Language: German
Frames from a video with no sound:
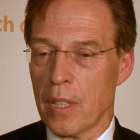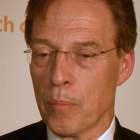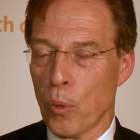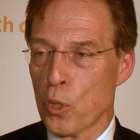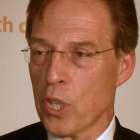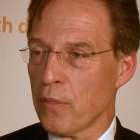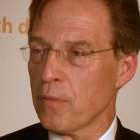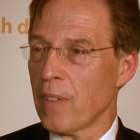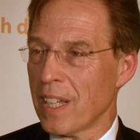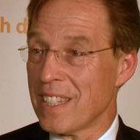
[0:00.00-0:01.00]
Die
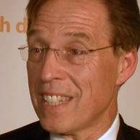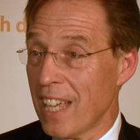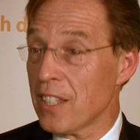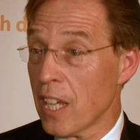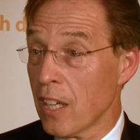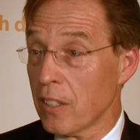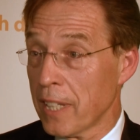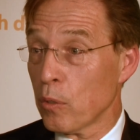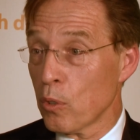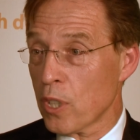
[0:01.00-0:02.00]
Botschaften waren sehr, sehr
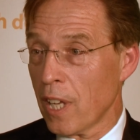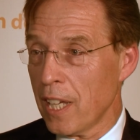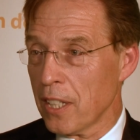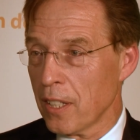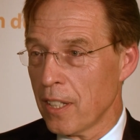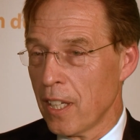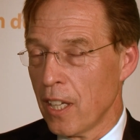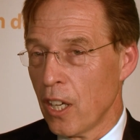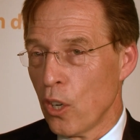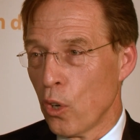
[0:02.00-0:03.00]
deckungsgleich.
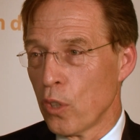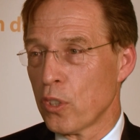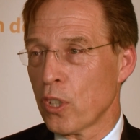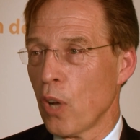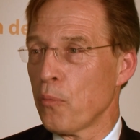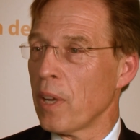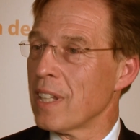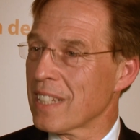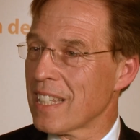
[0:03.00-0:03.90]
Und ich glaube, wir als